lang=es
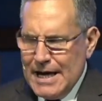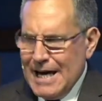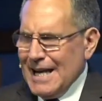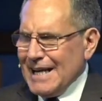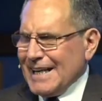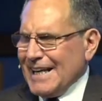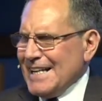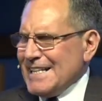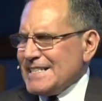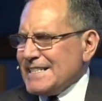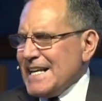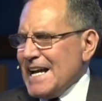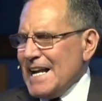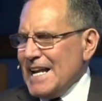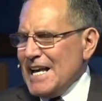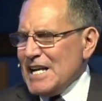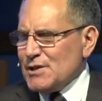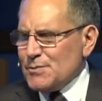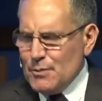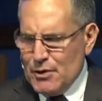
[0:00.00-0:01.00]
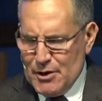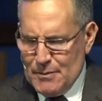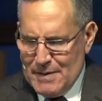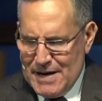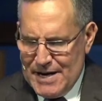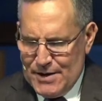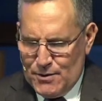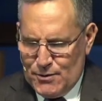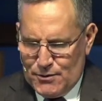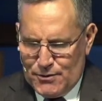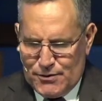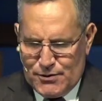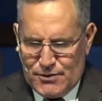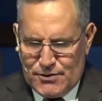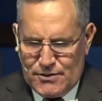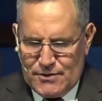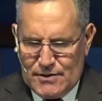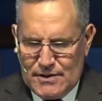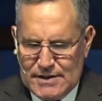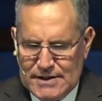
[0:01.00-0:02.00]
El cristianismo,
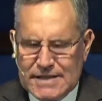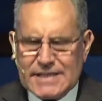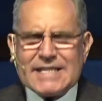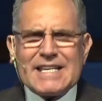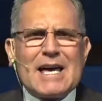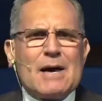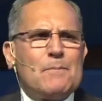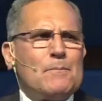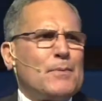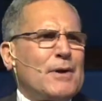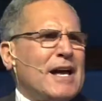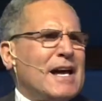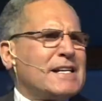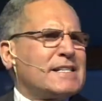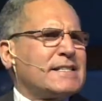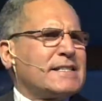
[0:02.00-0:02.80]
hermanos, siempre ha